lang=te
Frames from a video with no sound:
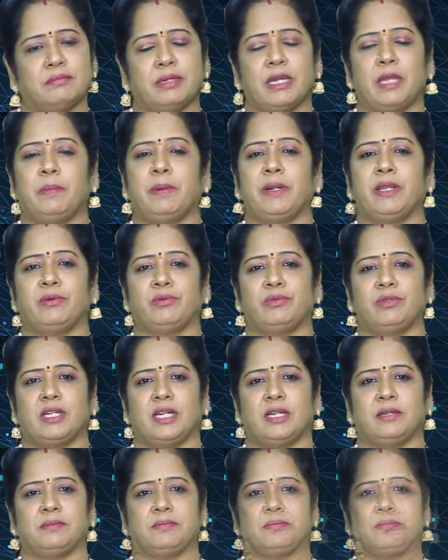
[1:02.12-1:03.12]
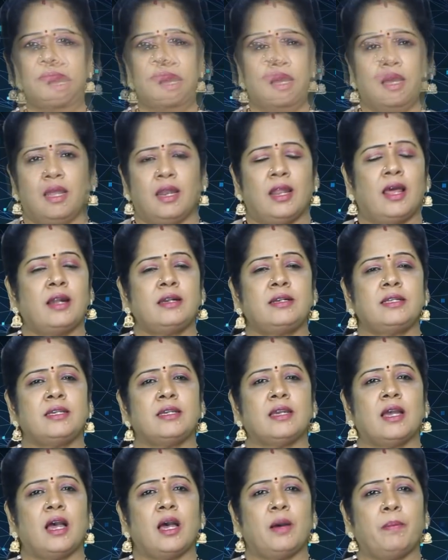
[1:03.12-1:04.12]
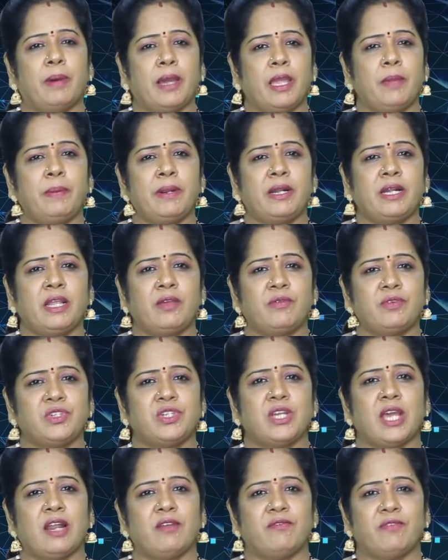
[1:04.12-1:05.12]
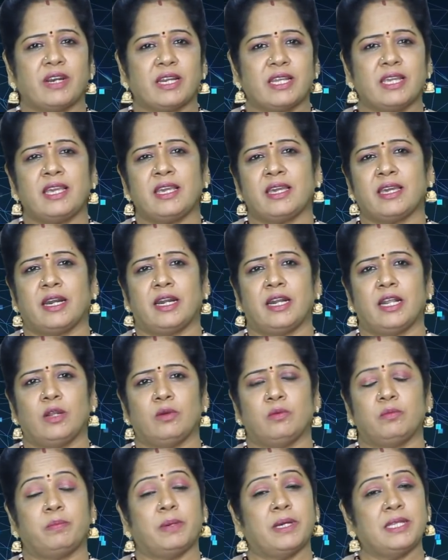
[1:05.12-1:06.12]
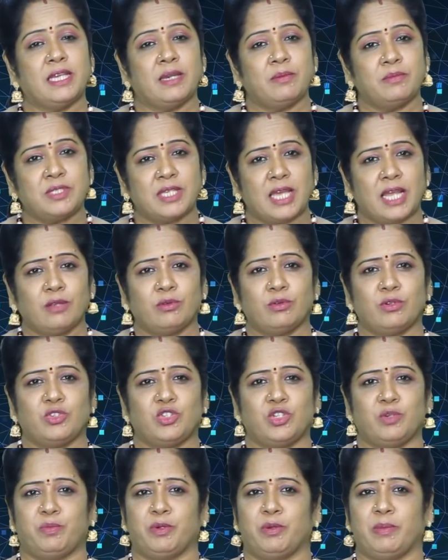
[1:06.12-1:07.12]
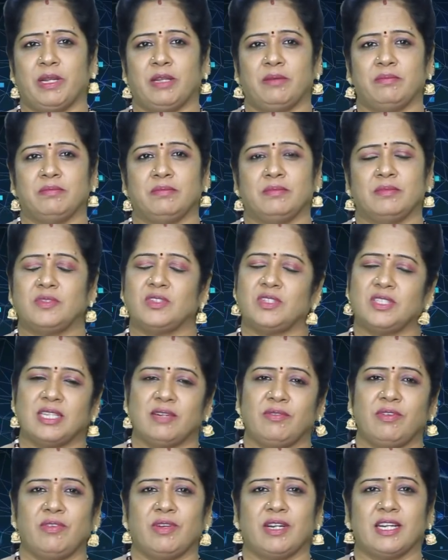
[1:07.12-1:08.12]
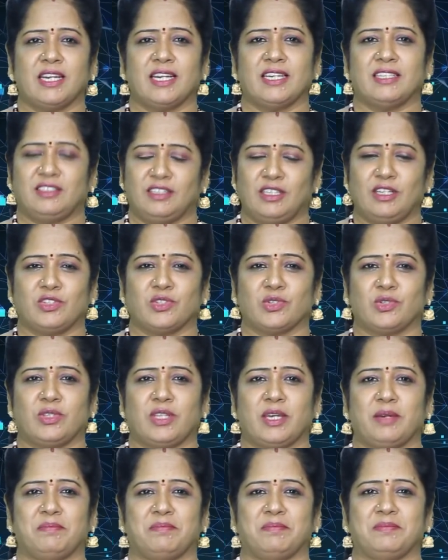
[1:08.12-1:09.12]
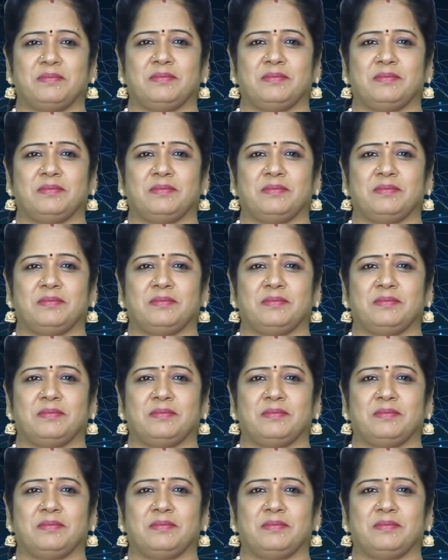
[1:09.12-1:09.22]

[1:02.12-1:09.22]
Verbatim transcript: భయపడే ఉంటాడు అలాంటి ఆ భయపెట్టే విషయాల వర్గీకరణలో పది అంశాల గురించి ఇప్పుడు మనం సవివరంగా తెలుసుకుందాం